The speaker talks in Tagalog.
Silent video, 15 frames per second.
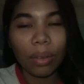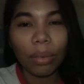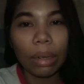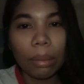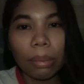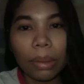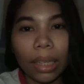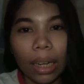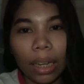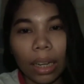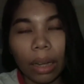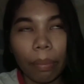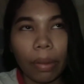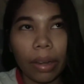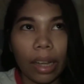Wala pa talagang
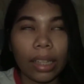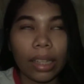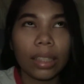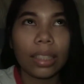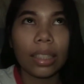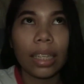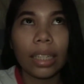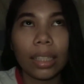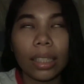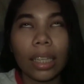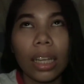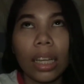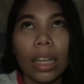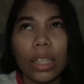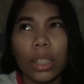kaperahan. Sis,
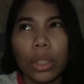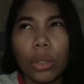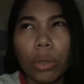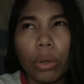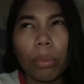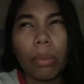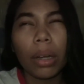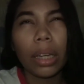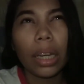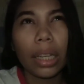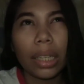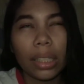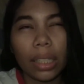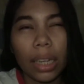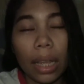siguro mga
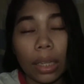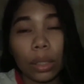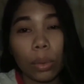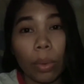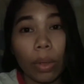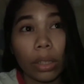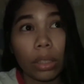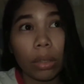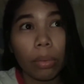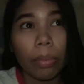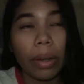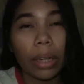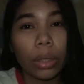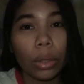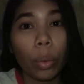next next weeks, so
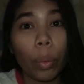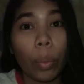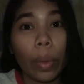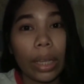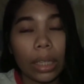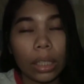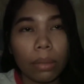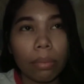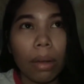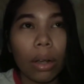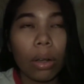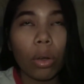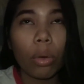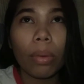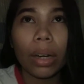yung mga 2 weeks
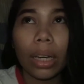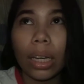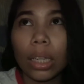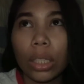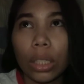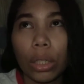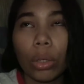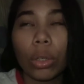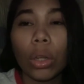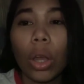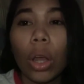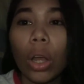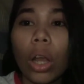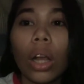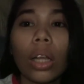bago ma-release yun.
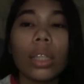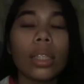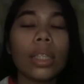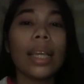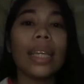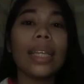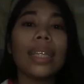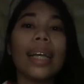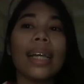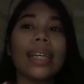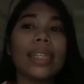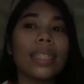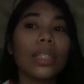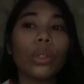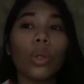So, ayan
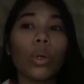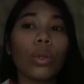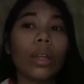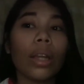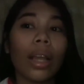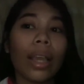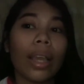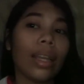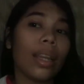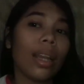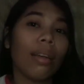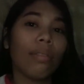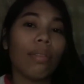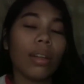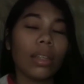guys, dito ko nang end
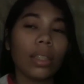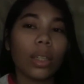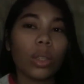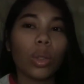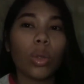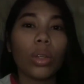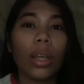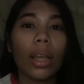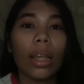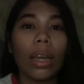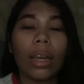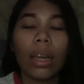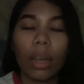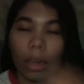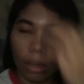ang vlog na to
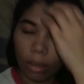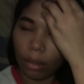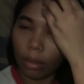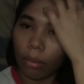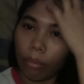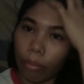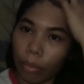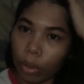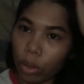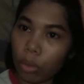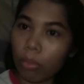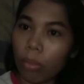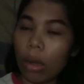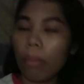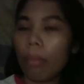dahil
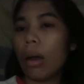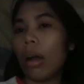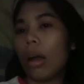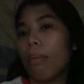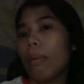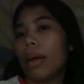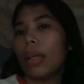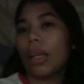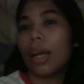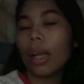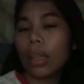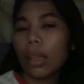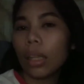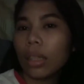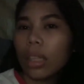medyo mahaba-haba na
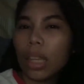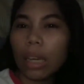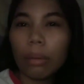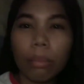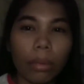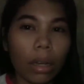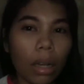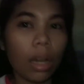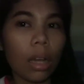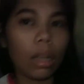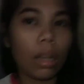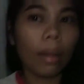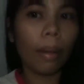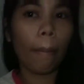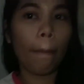at ang dilim nga.
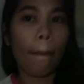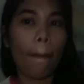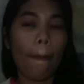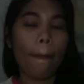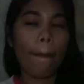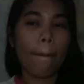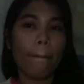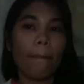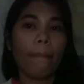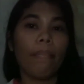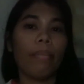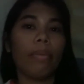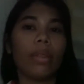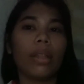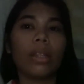
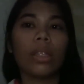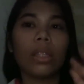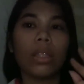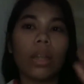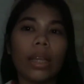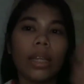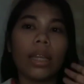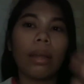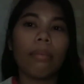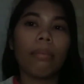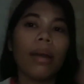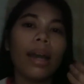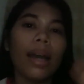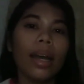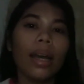So, ayan na.
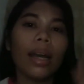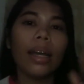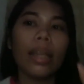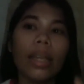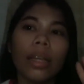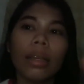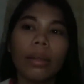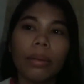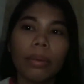Bye!